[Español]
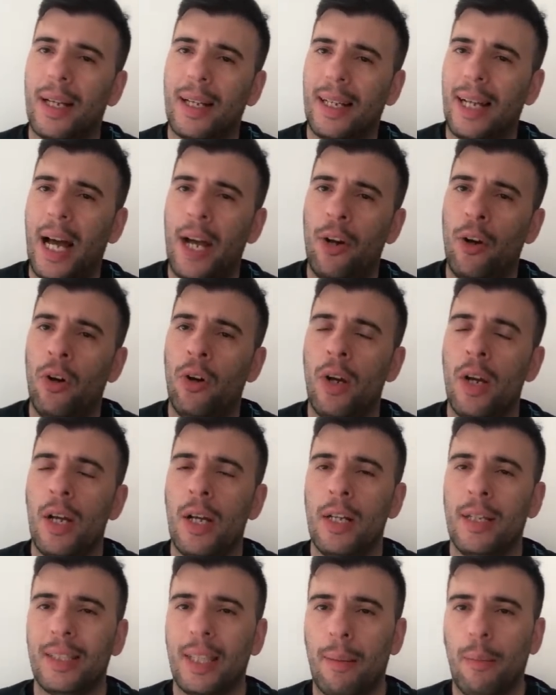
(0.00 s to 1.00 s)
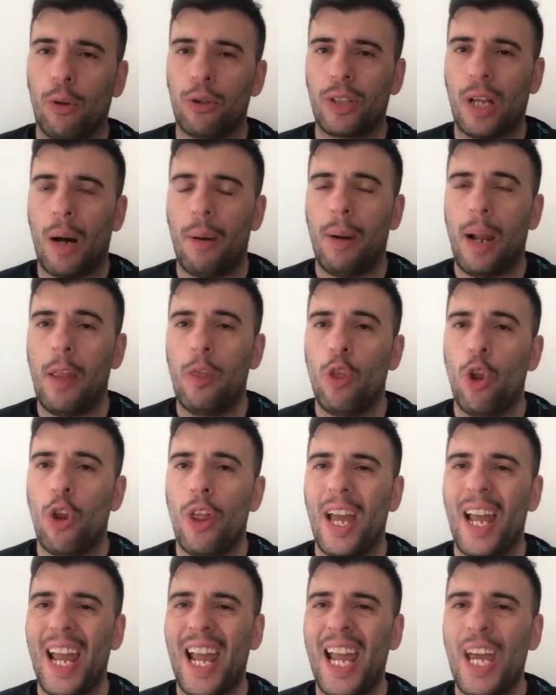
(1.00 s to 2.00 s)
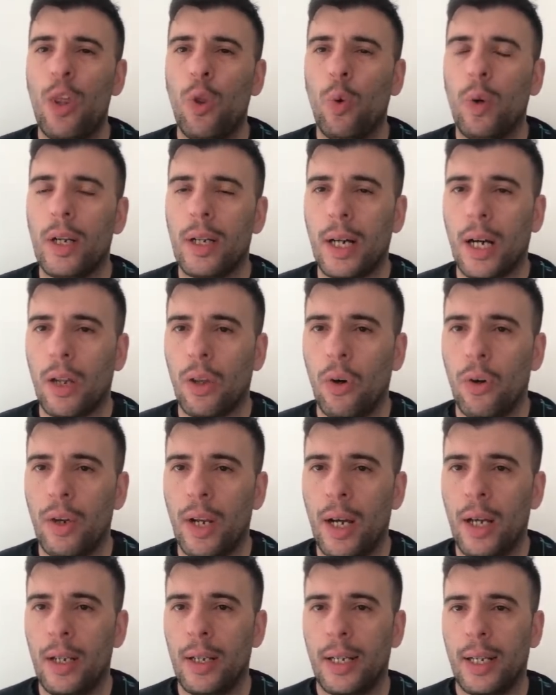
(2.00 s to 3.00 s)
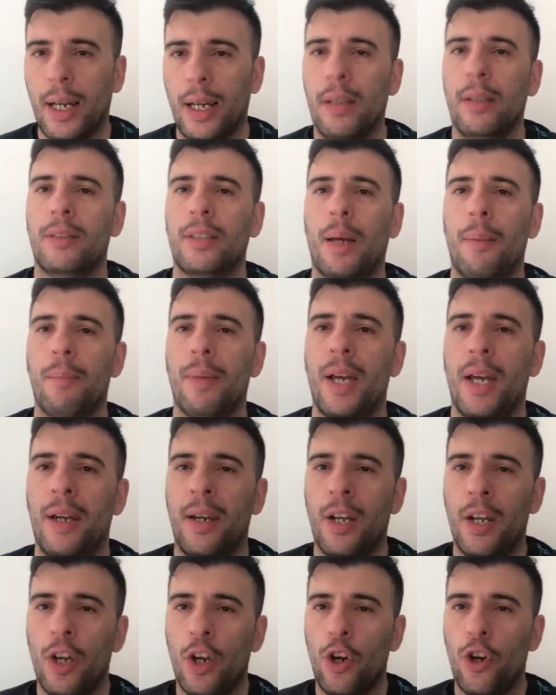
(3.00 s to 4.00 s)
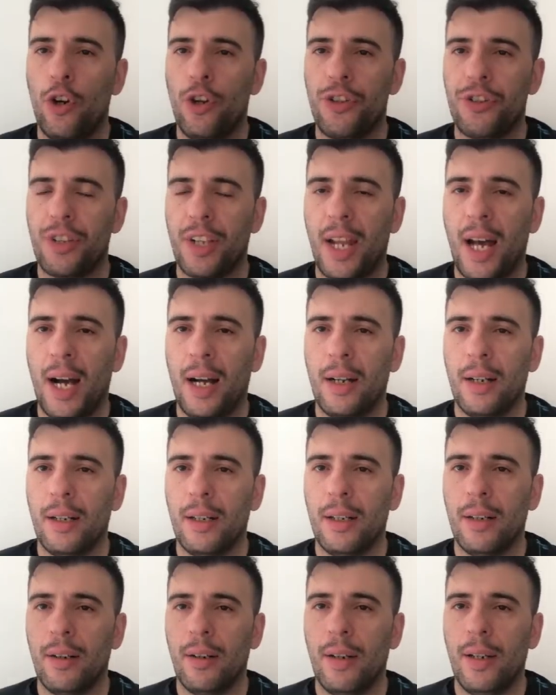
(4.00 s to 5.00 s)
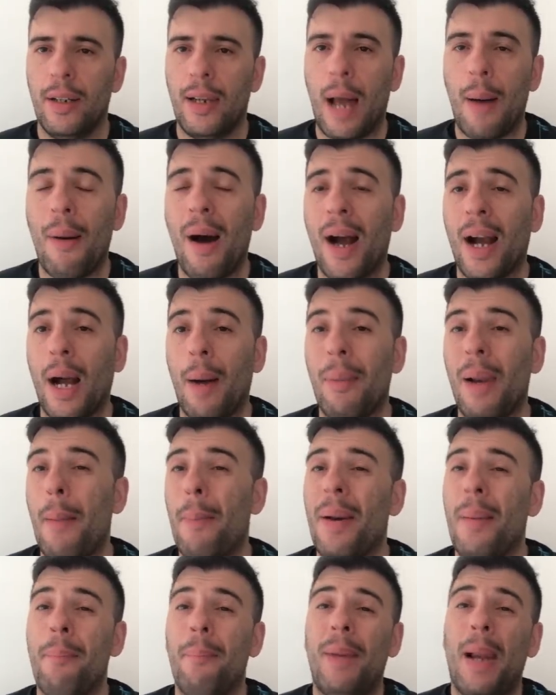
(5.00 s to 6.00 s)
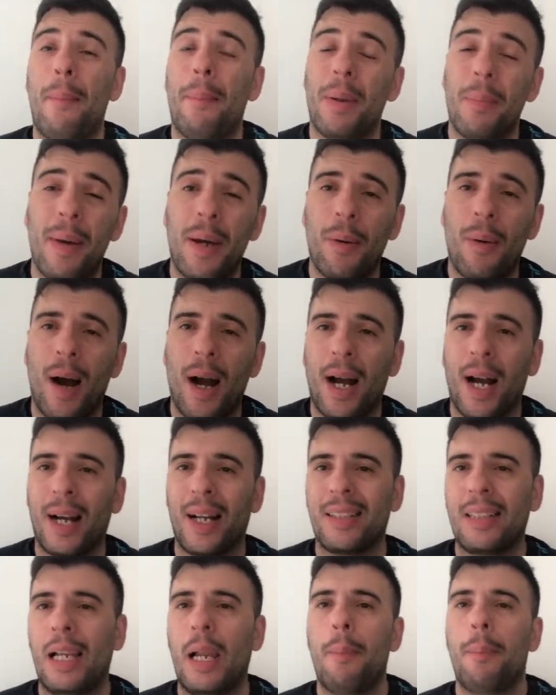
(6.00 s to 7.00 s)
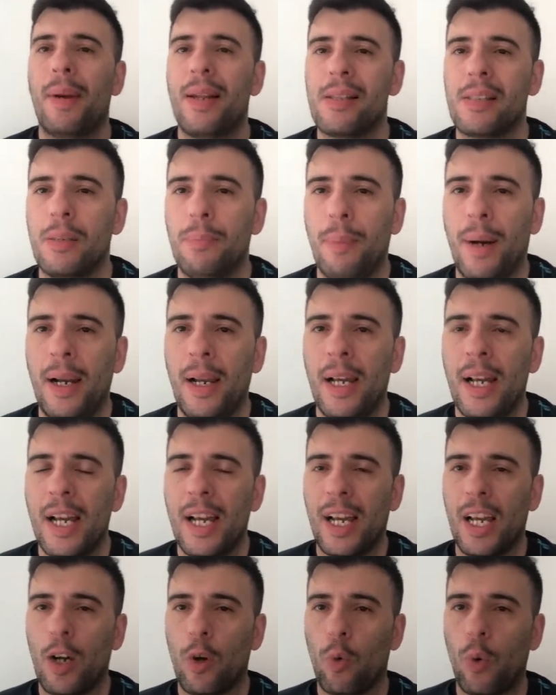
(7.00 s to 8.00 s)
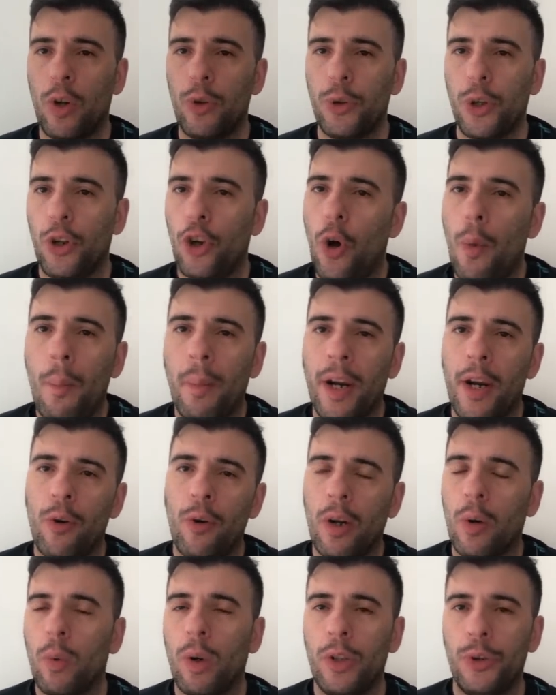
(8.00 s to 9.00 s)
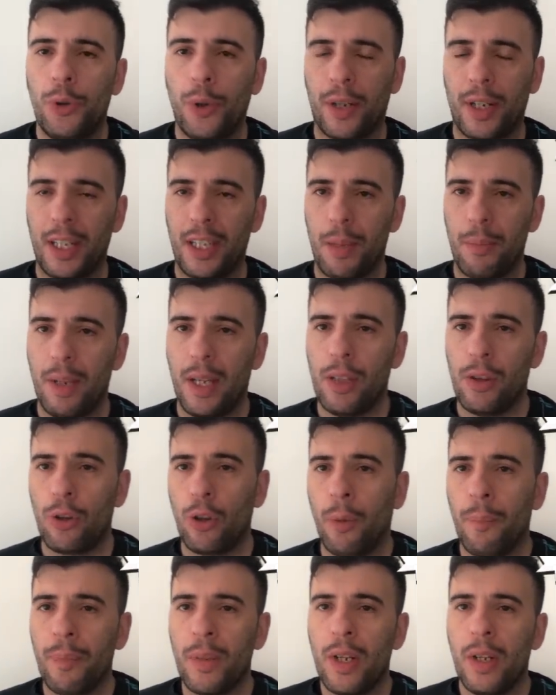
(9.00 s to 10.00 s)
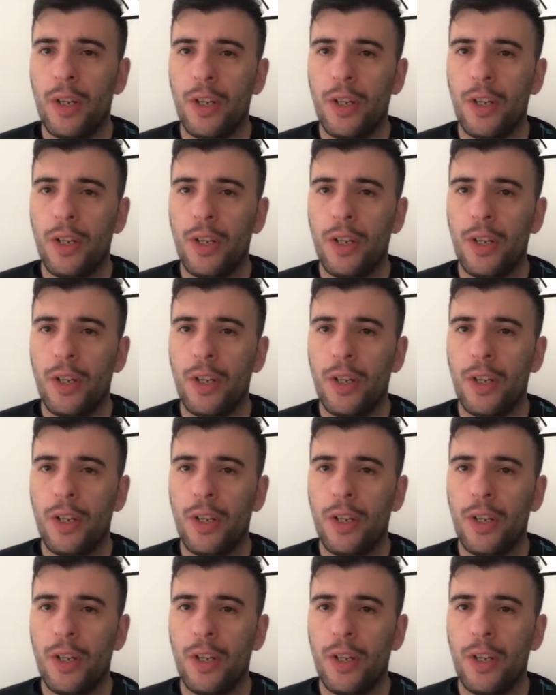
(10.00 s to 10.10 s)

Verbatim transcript: Claro, estamos hablando de Edwin Cardona, que también será la baja, la, primera baja, quizá la principal en cuanto a nombre, no en cuanto a rendimiento.